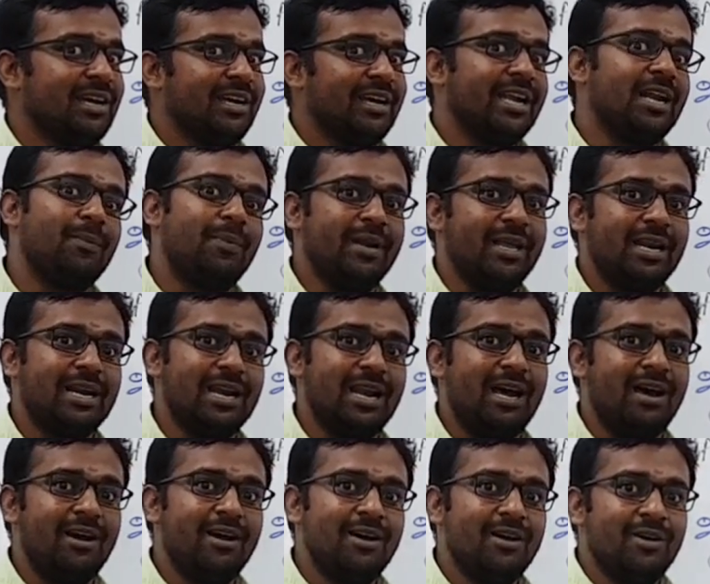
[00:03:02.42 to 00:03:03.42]
என்ன
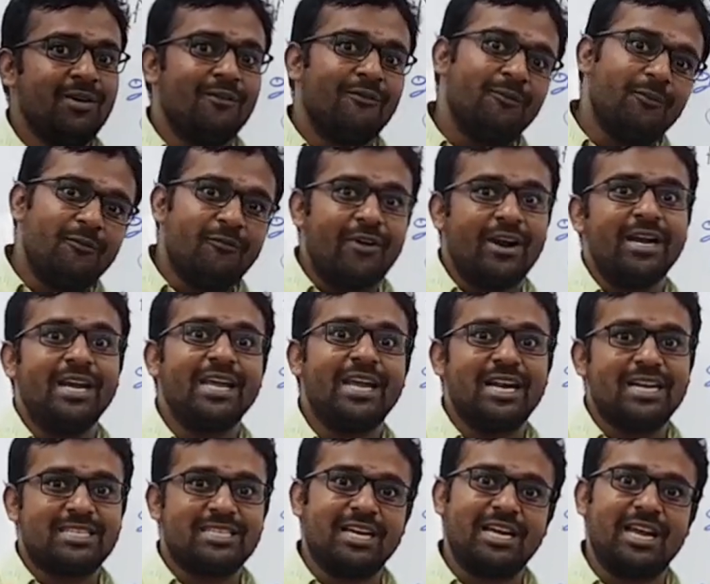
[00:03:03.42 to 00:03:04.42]
பண்ணியிருக்கலாம்
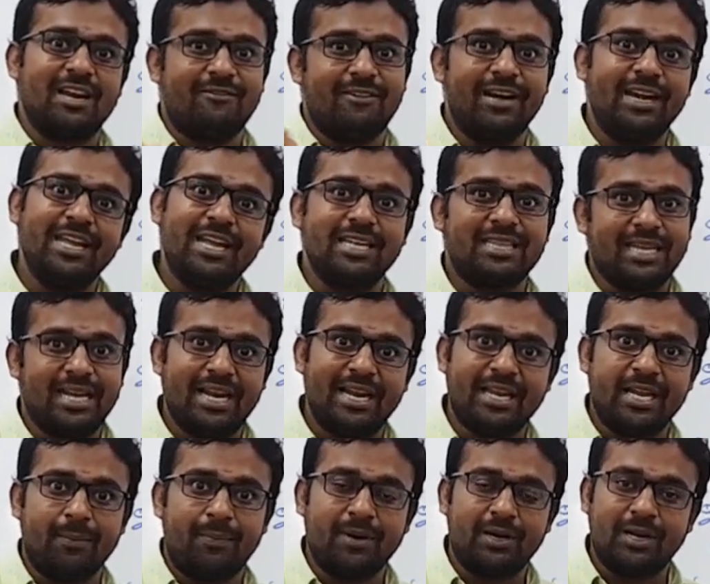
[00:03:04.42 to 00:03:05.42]
வண்டிகள் சக்கர வண்டிகள்
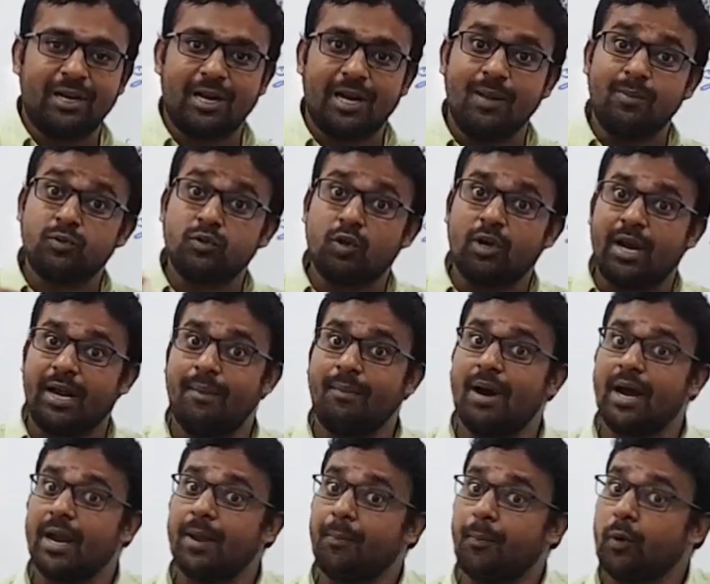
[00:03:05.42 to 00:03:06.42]
தயாரிக்கப்பட்டிருக்கலாம் ஸோ
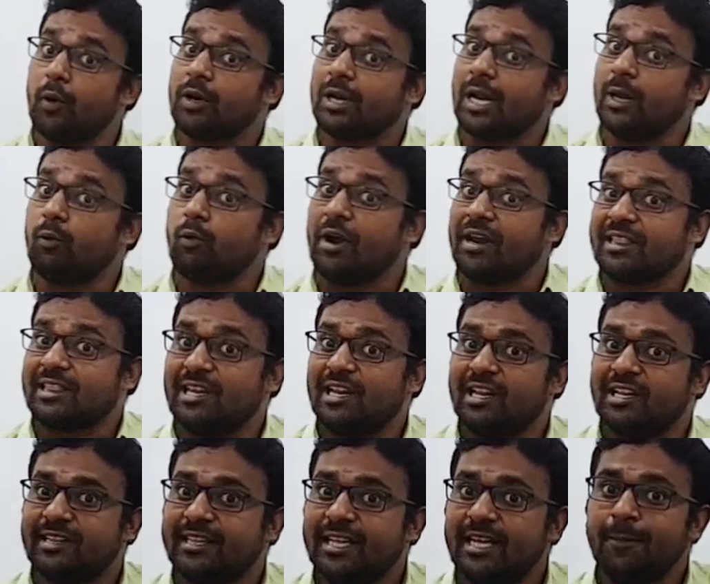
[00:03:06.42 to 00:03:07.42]
கனமான பொருட்களை ஒரு இடத்துல
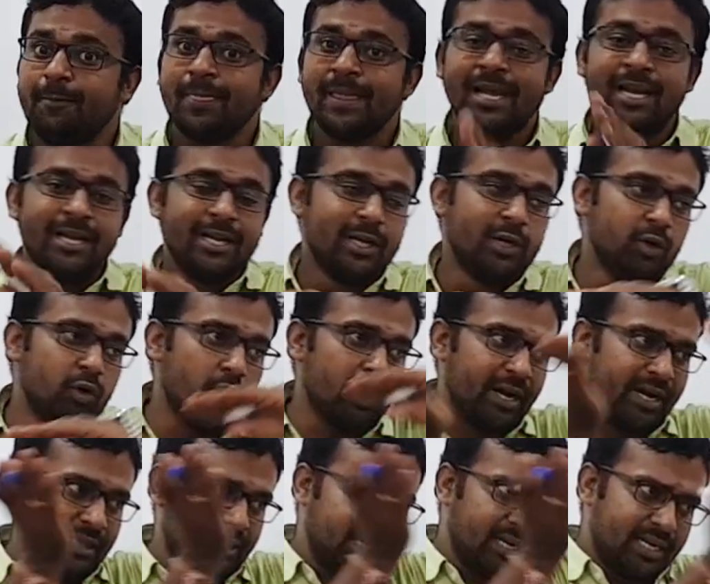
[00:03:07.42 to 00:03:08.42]
இருந்து இன்னொரு
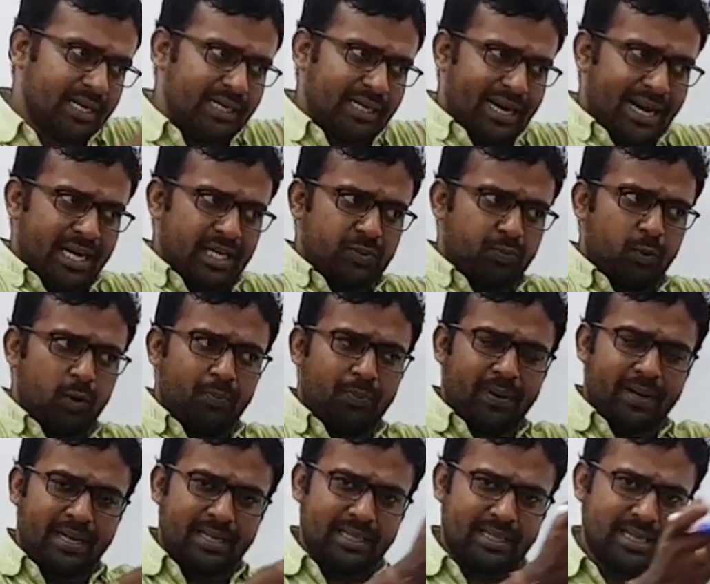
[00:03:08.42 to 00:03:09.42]
இடத்திற்கு டிரான்ஸ்போர்ட்
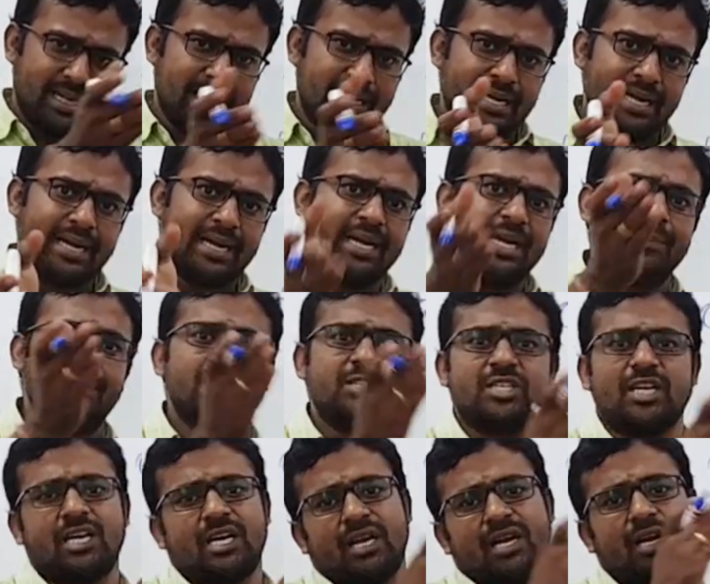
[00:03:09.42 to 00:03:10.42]
பண்ணுறதுக்காக கண்டிப்பாக
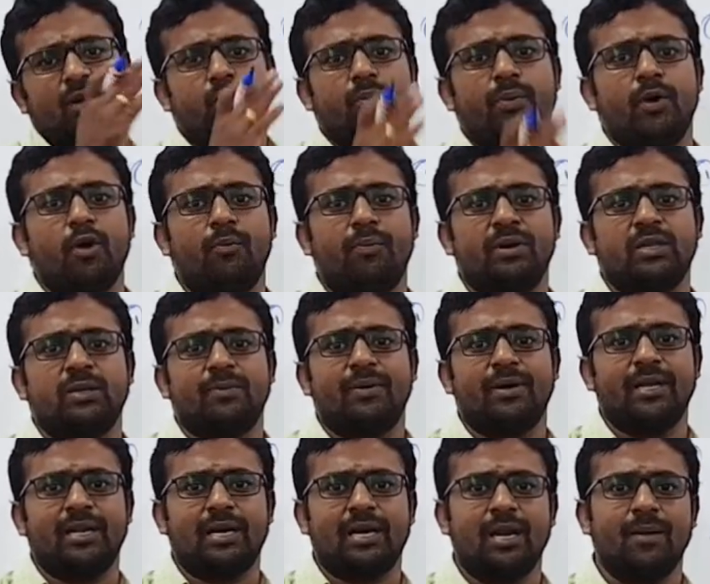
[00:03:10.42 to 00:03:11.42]
சக்கரங்கள்
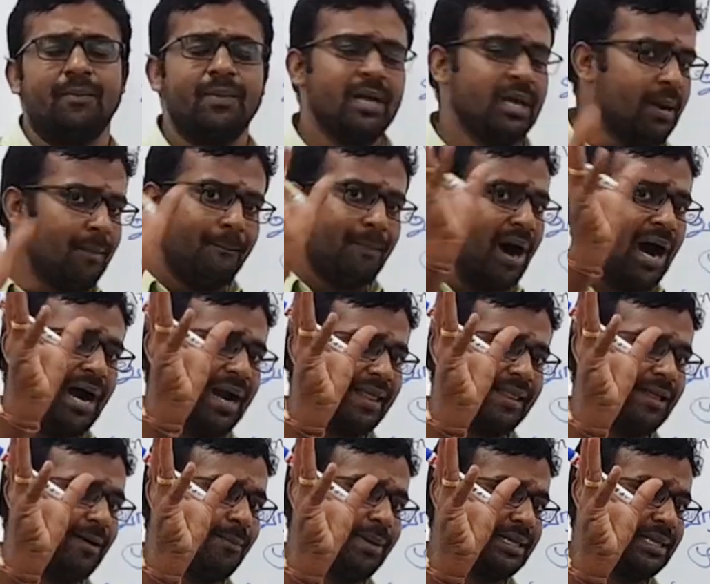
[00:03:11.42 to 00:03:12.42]
உபயோகப்படுத்தப்பட்டிருக்கலாம் பானை
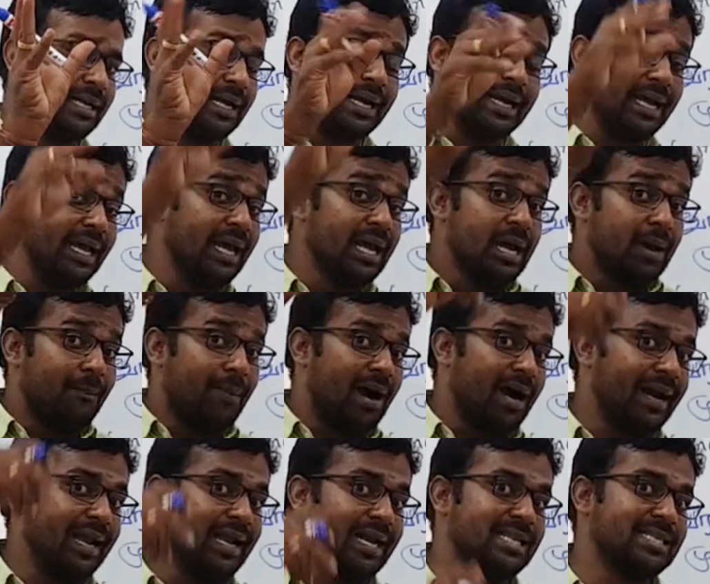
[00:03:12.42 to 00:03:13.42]
தான் பார்த்துக்குங்க
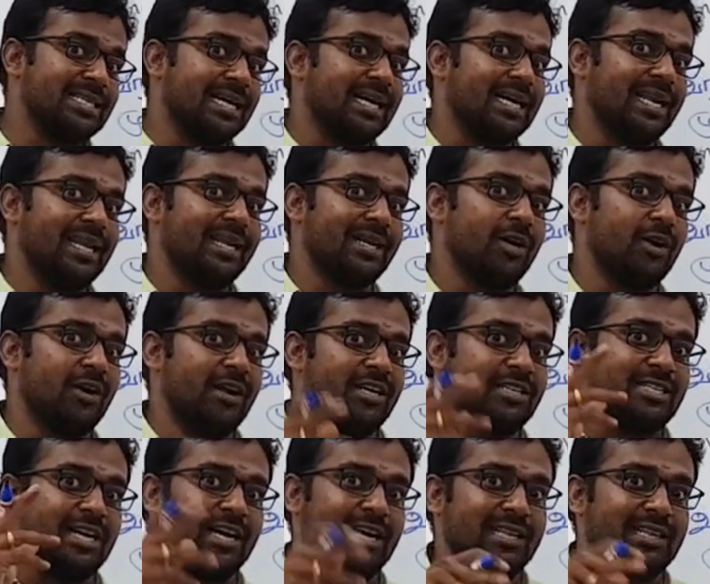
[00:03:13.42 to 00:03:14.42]
பானையிலேருந்து சக்கரை இருக்குன்ற
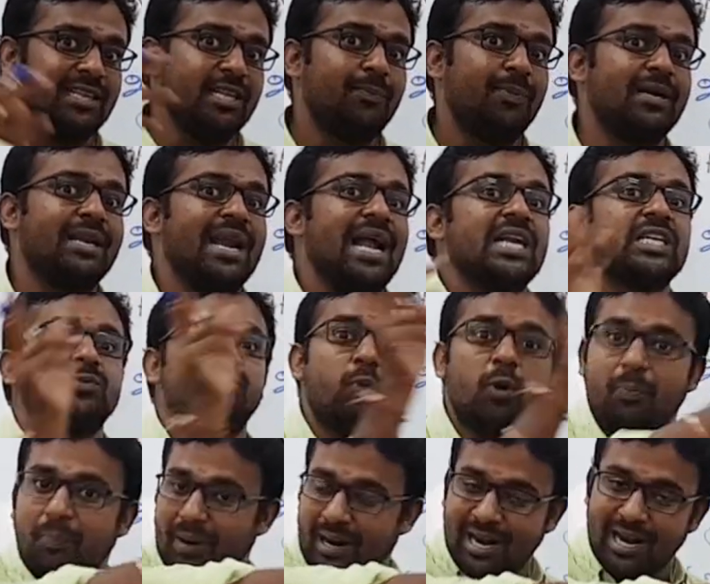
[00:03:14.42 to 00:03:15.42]
சக்கரத்துலேருந்து இப்போ
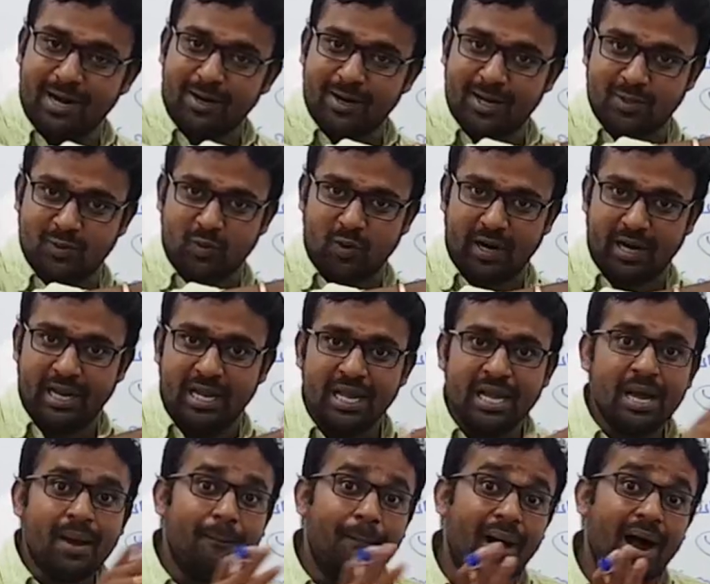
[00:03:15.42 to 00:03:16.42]
டிரான்ஸ்போர்ட் பண்ணலான்னு நான் சொல்கிறேன்
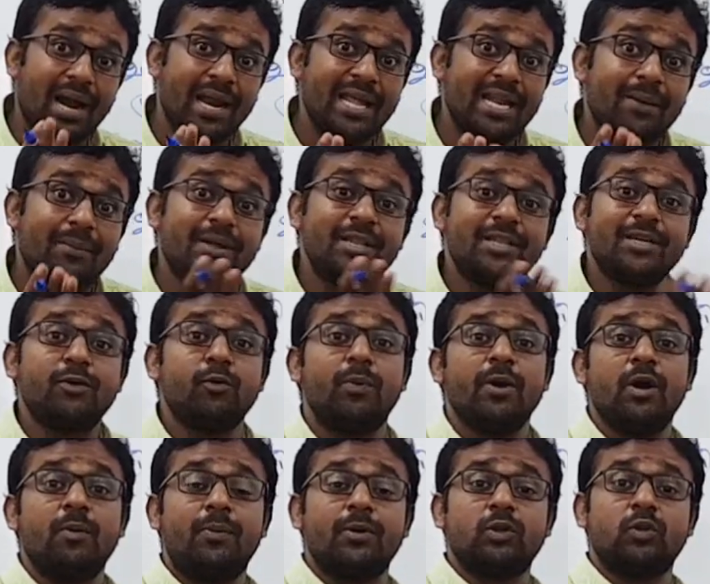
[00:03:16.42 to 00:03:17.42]
பானையை நம்ம எதுக்கு
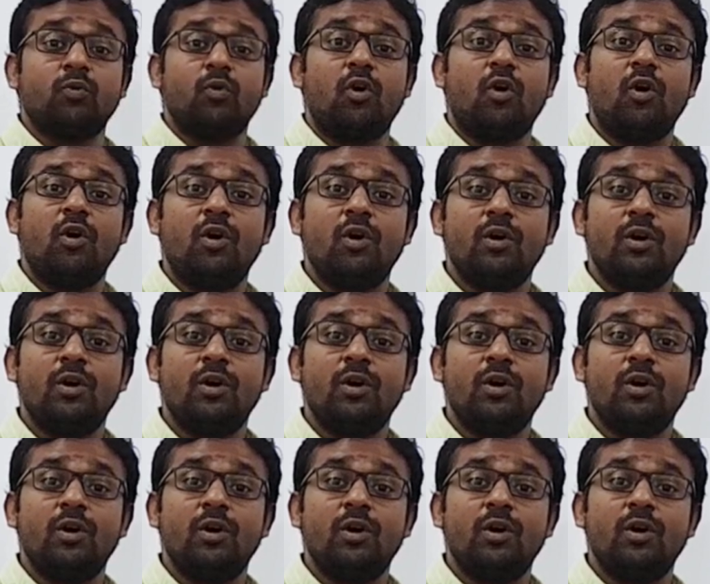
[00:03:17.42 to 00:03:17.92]
உபயோகப்படுத்துவோம்